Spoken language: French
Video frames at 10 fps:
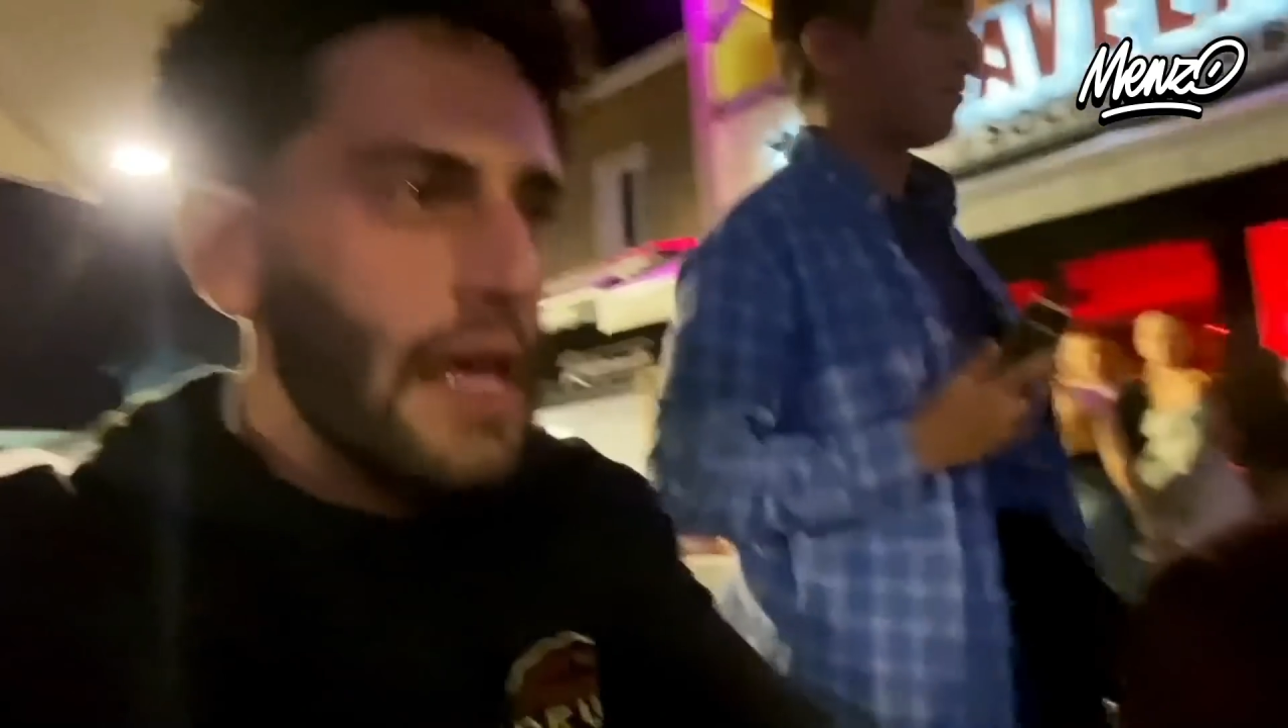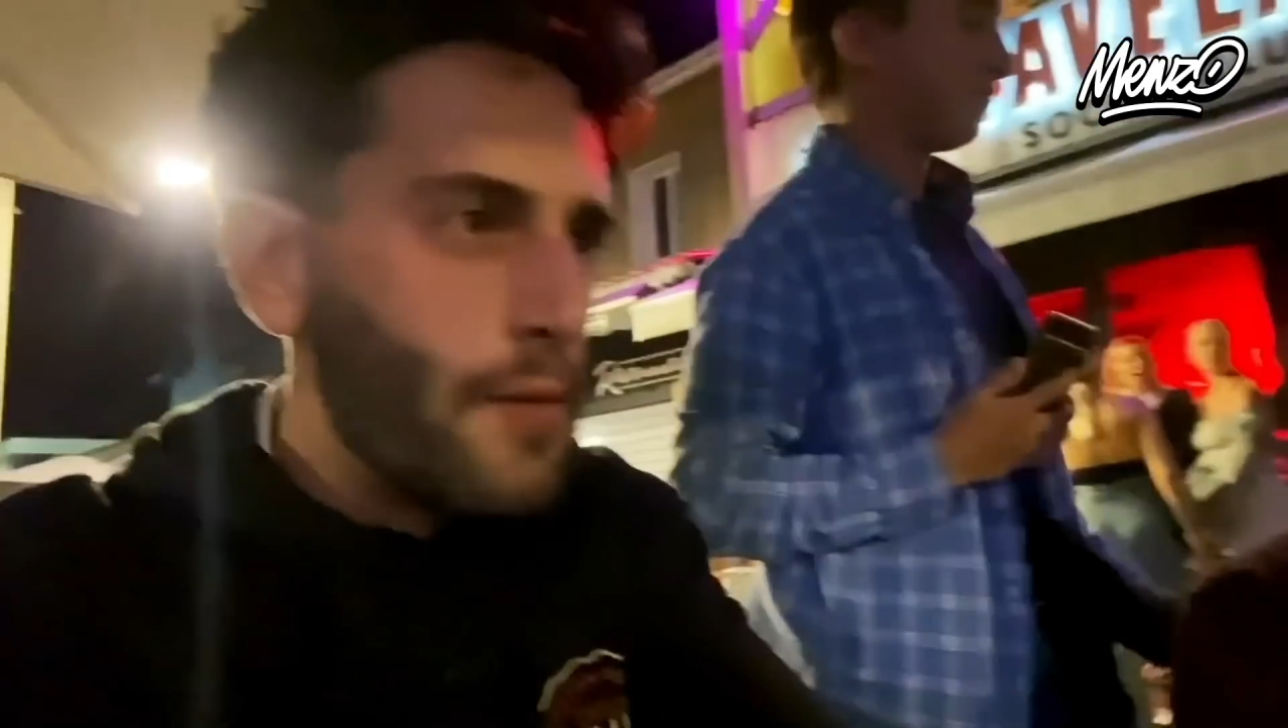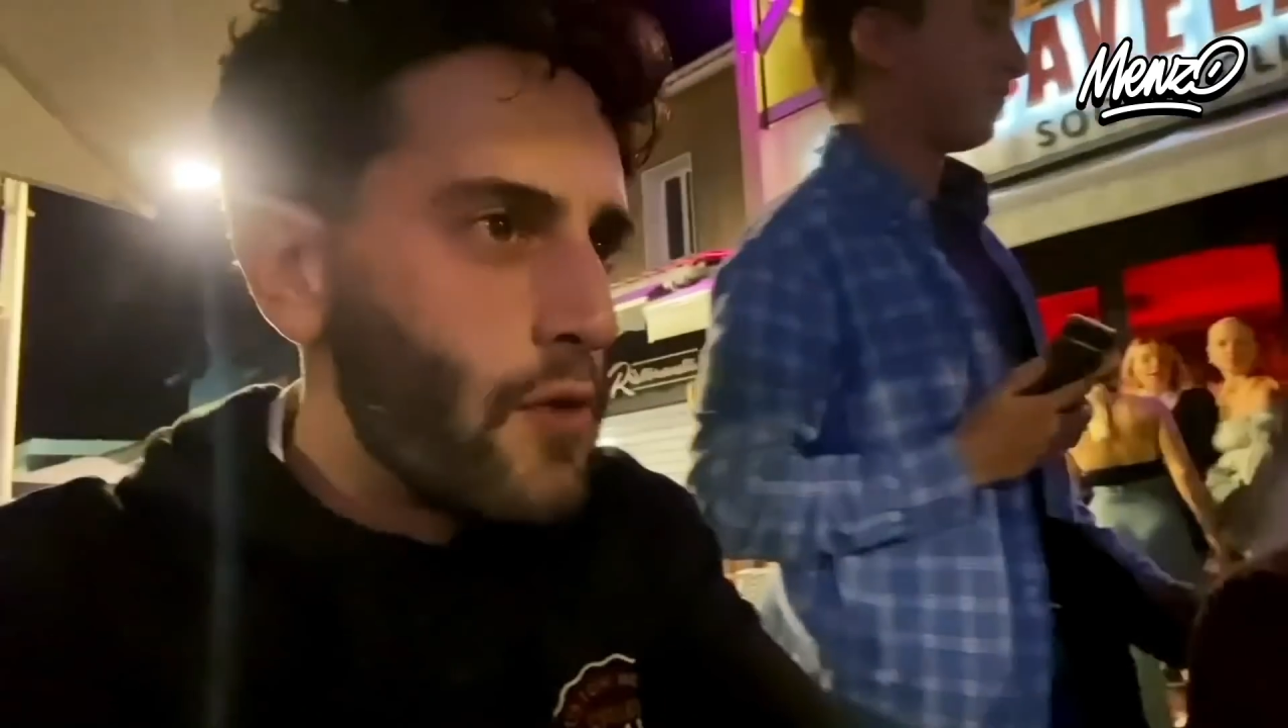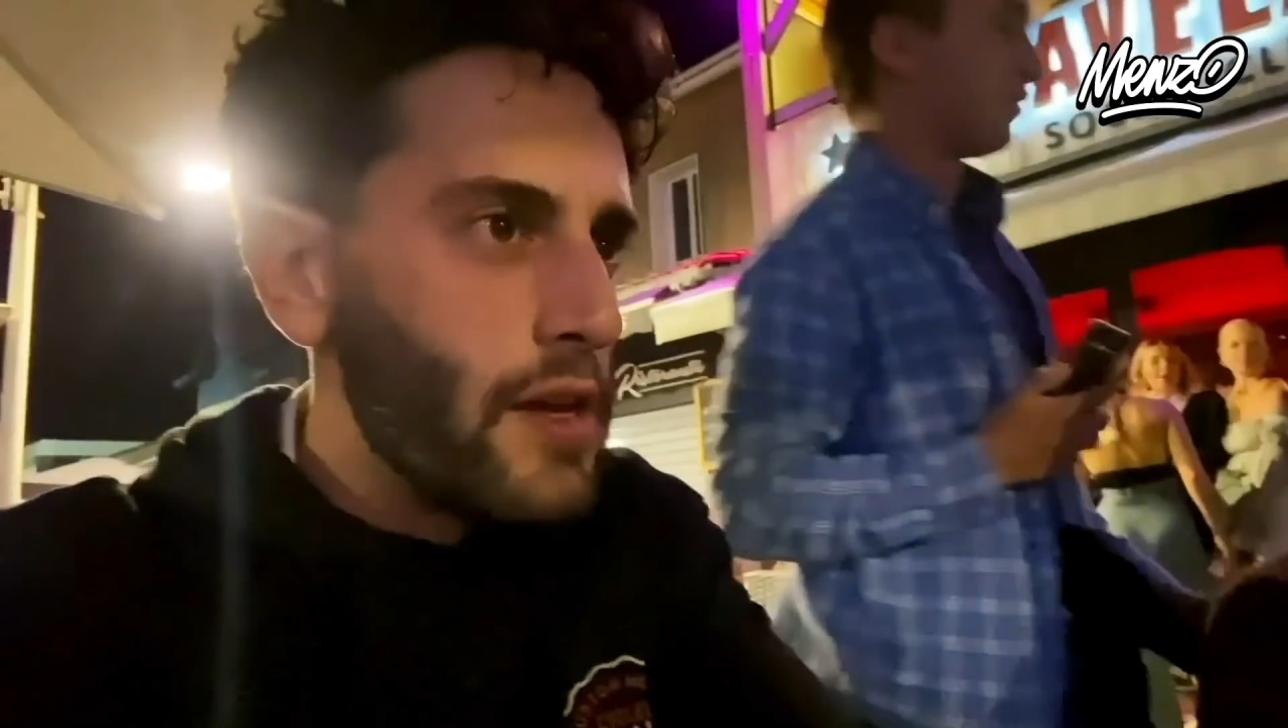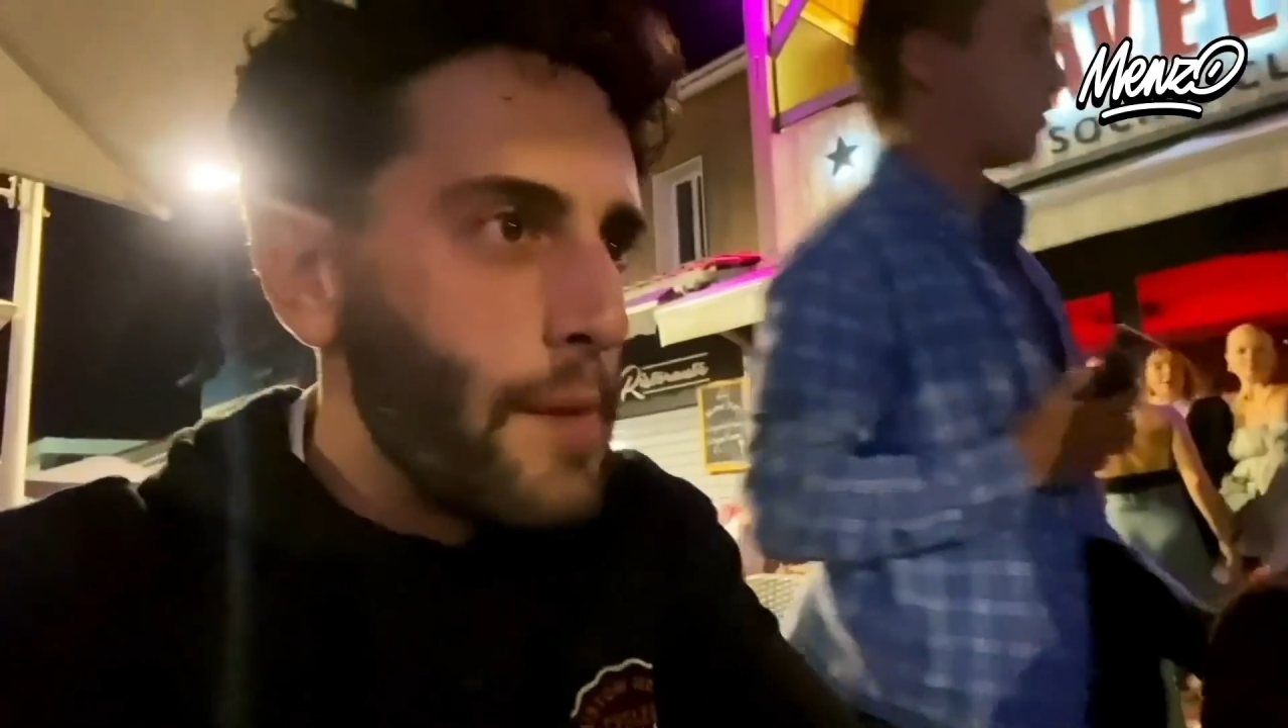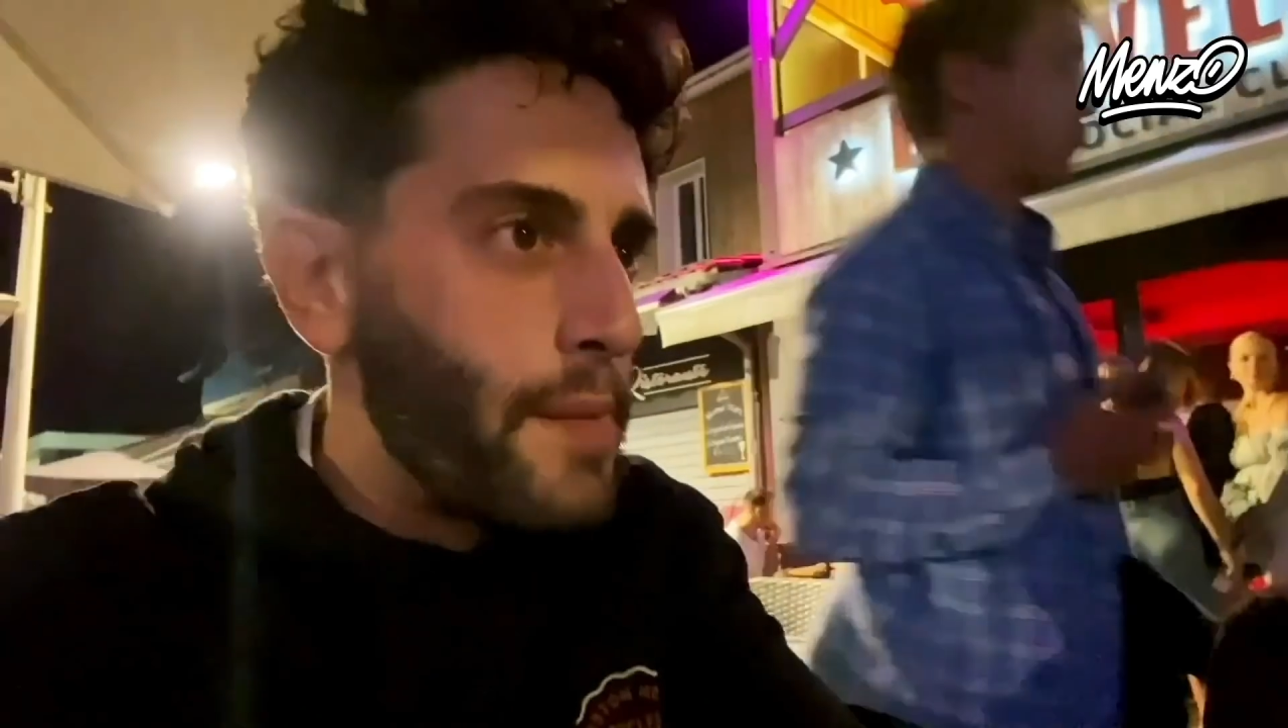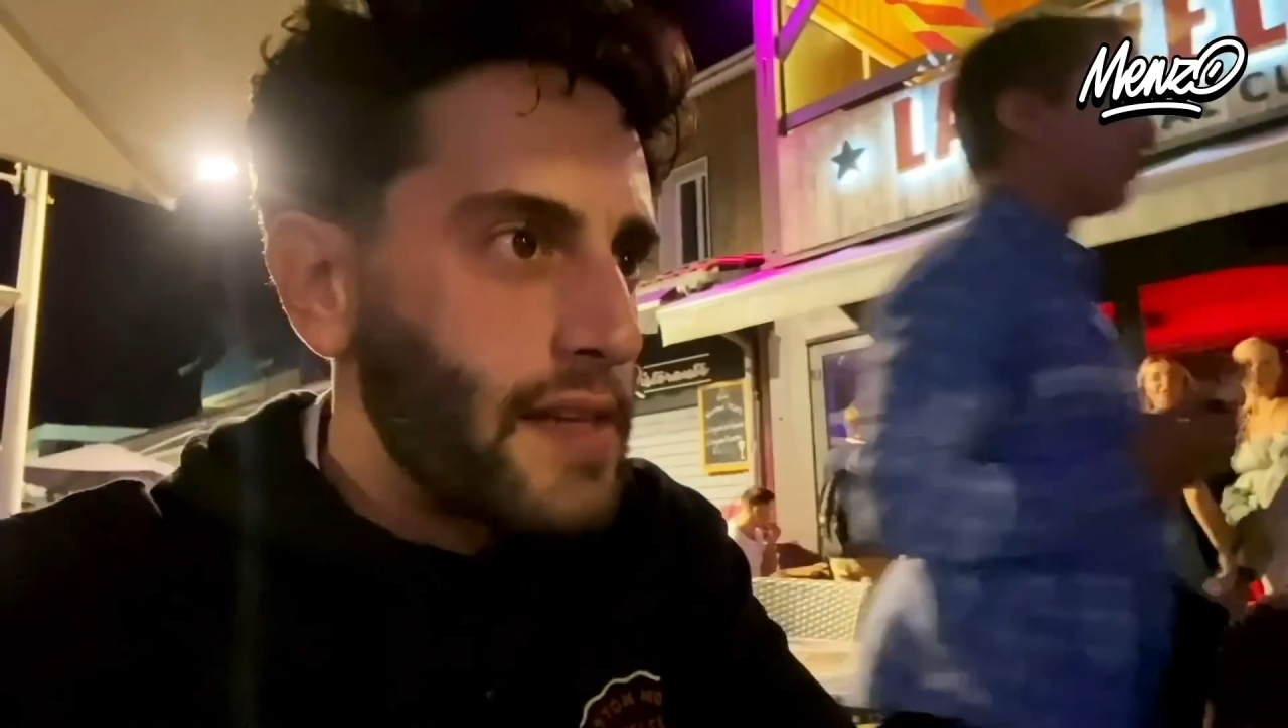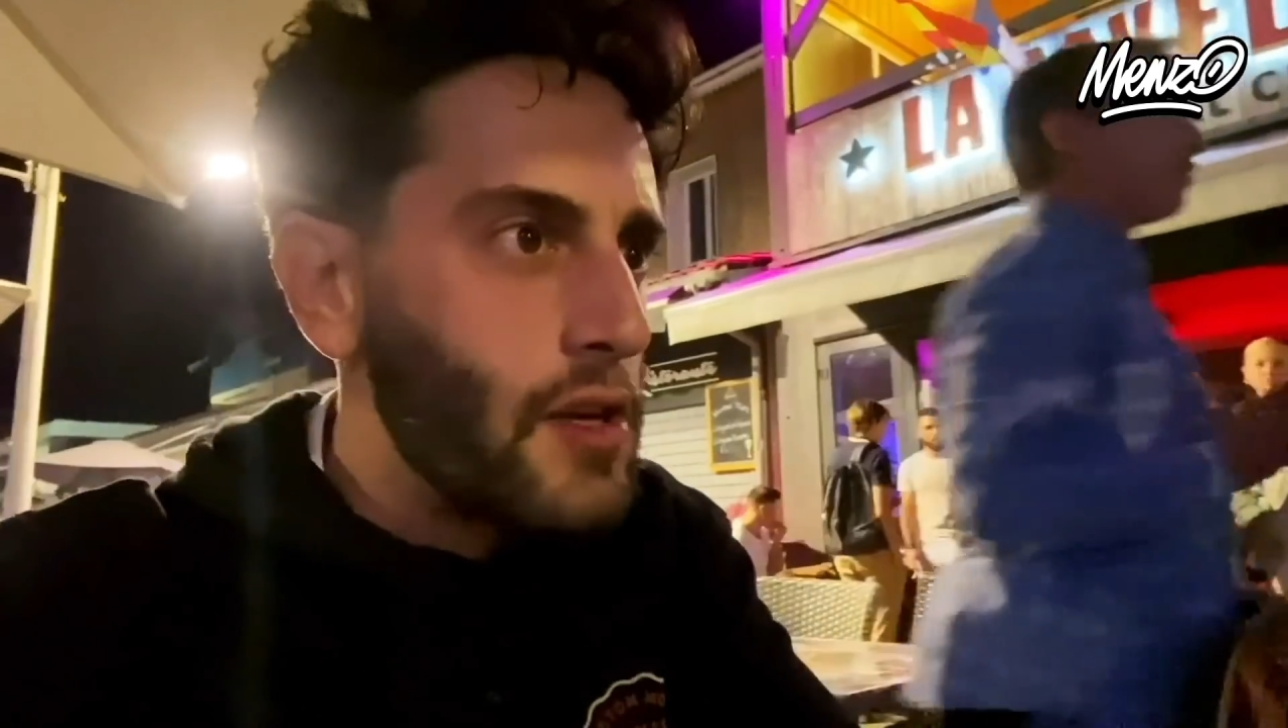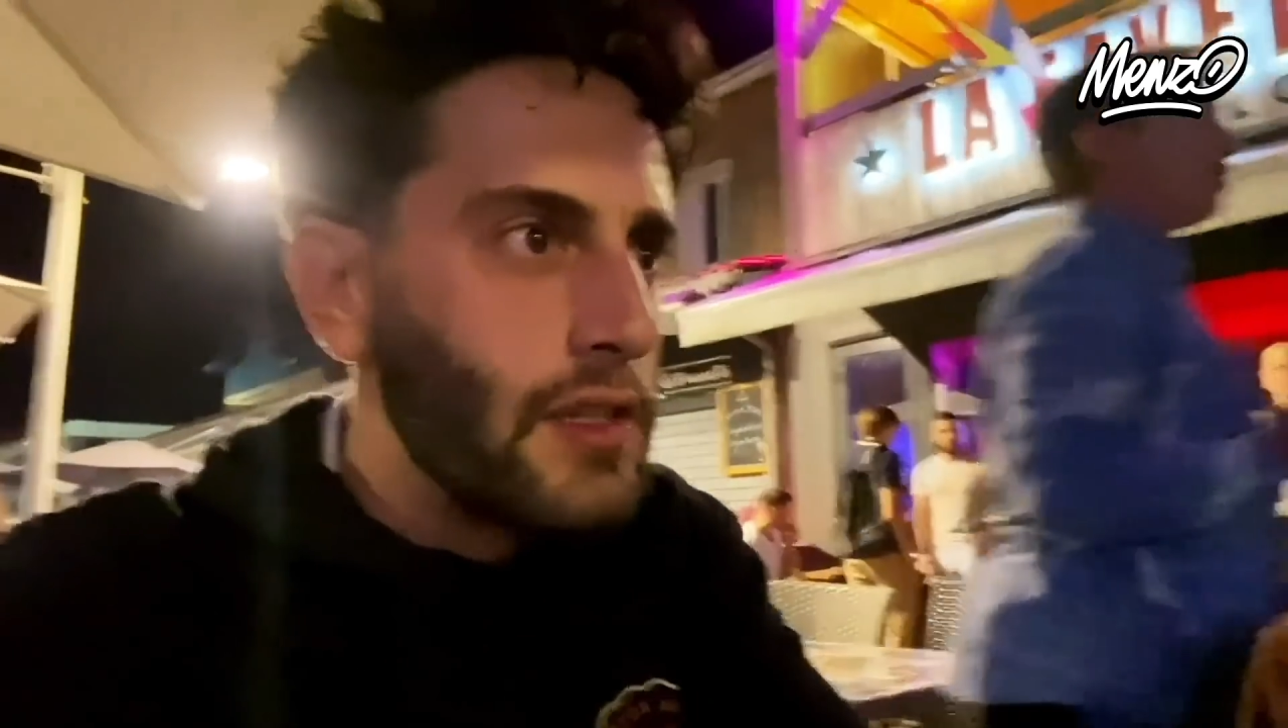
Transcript: Et moi, il n'y a personne